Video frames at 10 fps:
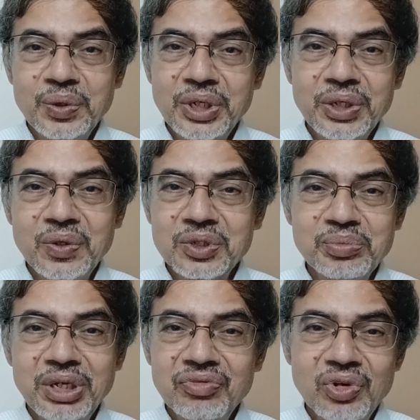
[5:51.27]
த்ரீ கோர்ஸ்
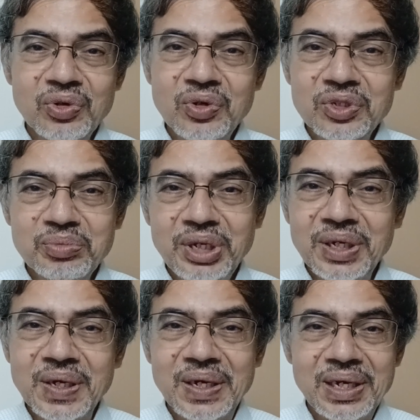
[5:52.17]
மீல் ஃபோர் கோர்ஸ்
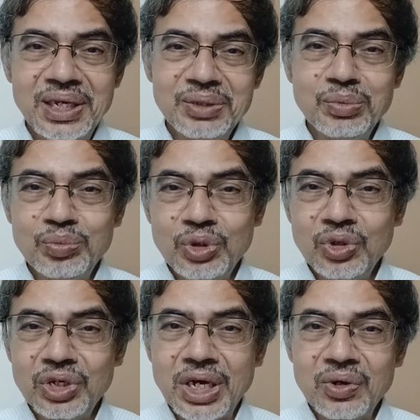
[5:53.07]
மீல்னால் அது
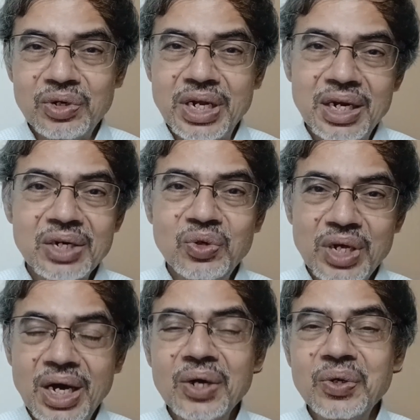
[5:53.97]
முந்நூறு நானூறு டாலர் கூட
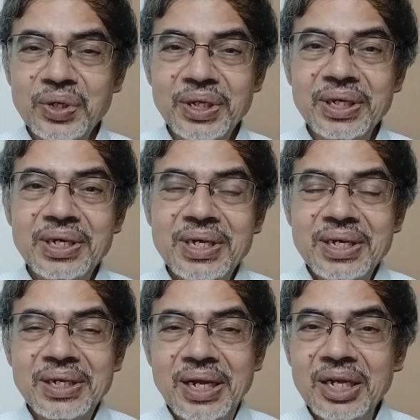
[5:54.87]
ஆகும் அது
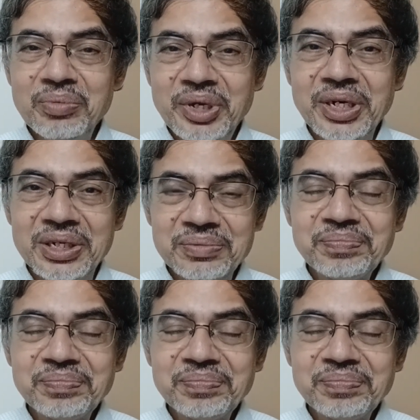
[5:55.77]
நாலு பேருக்கு